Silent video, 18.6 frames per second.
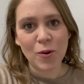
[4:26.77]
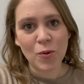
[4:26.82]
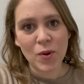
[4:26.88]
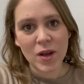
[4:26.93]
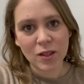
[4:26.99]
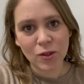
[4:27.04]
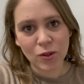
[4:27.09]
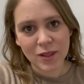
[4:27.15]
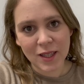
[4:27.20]
Um
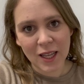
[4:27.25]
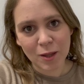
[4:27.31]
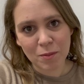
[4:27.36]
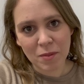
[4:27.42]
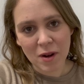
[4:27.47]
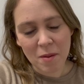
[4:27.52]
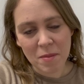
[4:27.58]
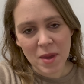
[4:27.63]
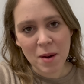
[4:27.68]
é adotado
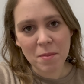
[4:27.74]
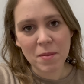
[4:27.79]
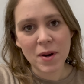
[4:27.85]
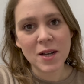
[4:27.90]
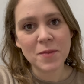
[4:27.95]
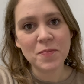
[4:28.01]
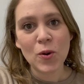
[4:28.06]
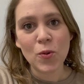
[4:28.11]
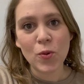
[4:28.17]
pela minha
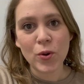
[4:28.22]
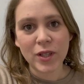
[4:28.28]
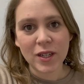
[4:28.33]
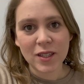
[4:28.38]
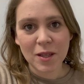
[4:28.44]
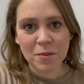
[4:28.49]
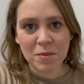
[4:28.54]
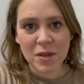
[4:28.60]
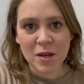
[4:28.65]
mãe, o outro
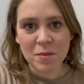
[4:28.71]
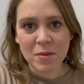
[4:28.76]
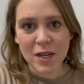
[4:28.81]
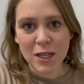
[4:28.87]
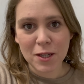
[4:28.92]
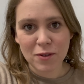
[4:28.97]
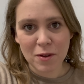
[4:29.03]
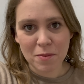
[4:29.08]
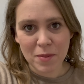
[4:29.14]
é da minha irmã
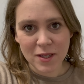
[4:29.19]
que veio